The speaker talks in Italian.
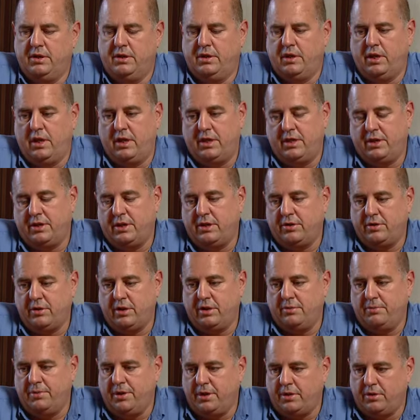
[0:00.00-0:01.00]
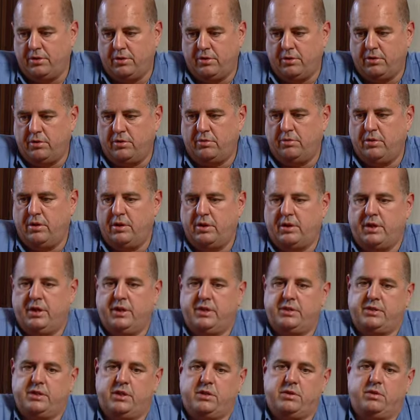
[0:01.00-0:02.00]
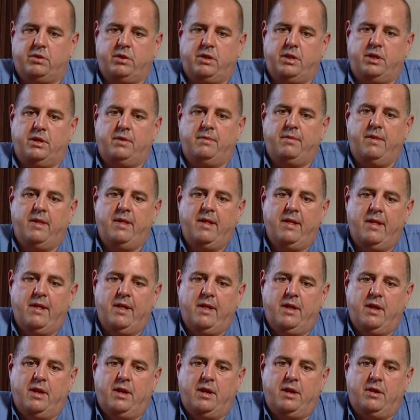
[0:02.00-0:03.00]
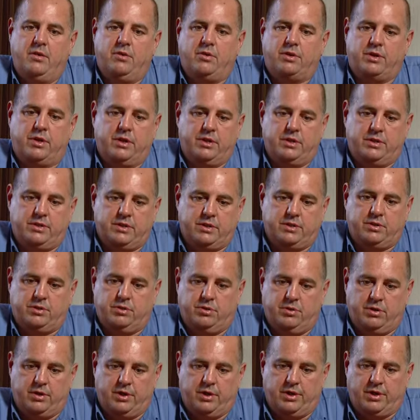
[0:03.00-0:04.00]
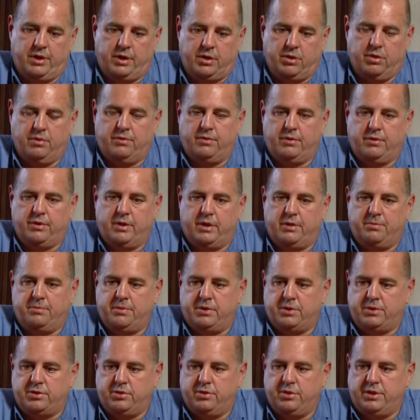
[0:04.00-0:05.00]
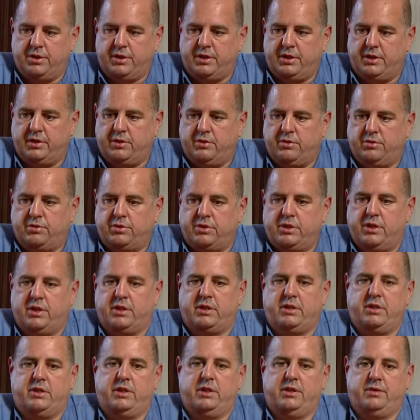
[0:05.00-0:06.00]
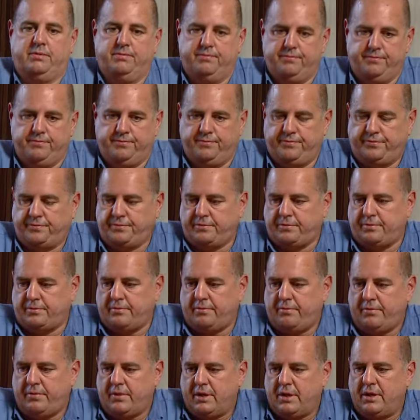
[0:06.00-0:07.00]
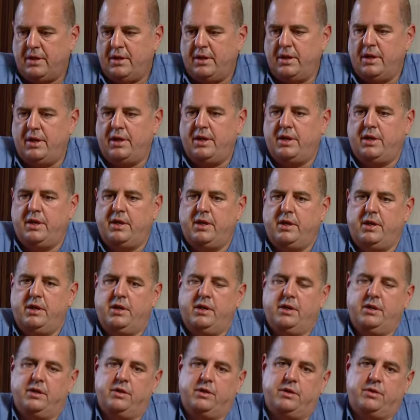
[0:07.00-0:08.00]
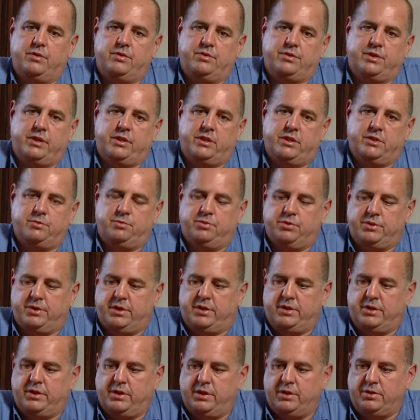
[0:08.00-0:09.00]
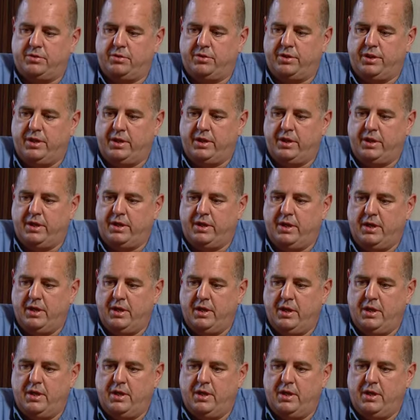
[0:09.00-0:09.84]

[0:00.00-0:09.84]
all'interno della micro quello che è stato la, l'organizzazione il ricordo delle persone che erano state, eh, erano state spostate da Torille